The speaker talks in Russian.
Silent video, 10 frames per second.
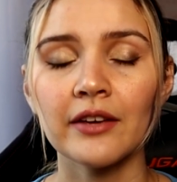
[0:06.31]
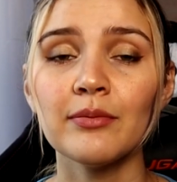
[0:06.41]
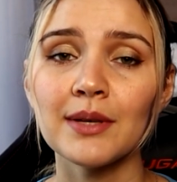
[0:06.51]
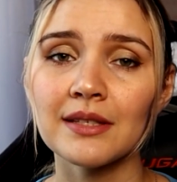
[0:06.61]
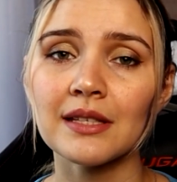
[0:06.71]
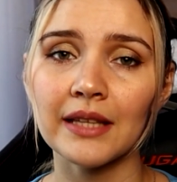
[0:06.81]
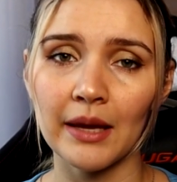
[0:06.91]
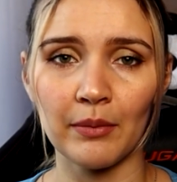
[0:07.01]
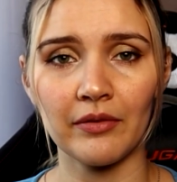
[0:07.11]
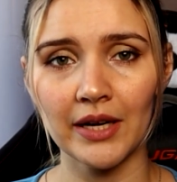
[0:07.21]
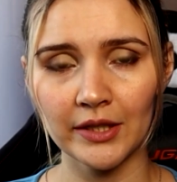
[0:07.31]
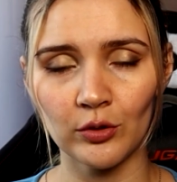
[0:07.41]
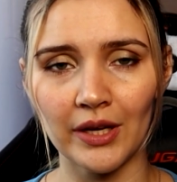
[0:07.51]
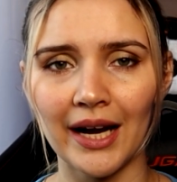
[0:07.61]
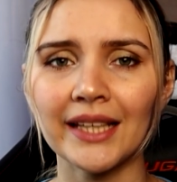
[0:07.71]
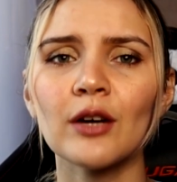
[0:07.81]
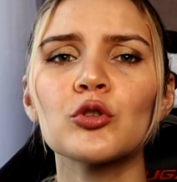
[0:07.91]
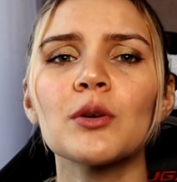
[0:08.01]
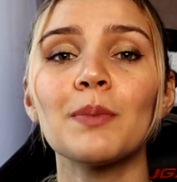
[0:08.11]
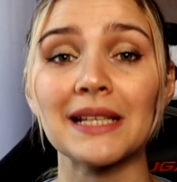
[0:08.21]
и вместе с Лаймой Вайкуле она
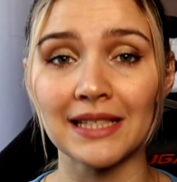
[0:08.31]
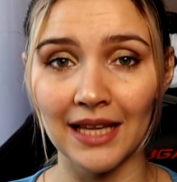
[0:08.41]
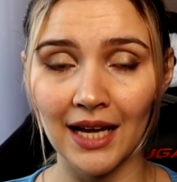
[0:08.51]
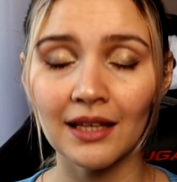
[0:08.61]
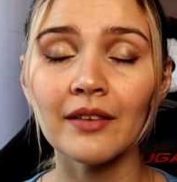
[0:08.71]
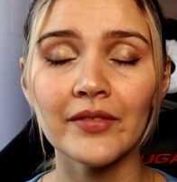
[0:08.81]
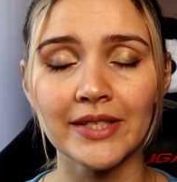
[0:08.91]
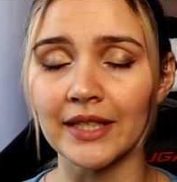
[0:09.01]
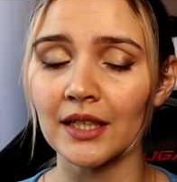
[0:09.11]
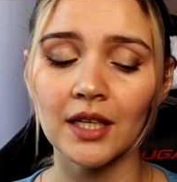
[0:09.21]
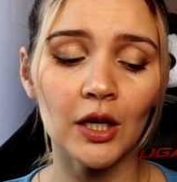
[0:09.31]
уже послала всех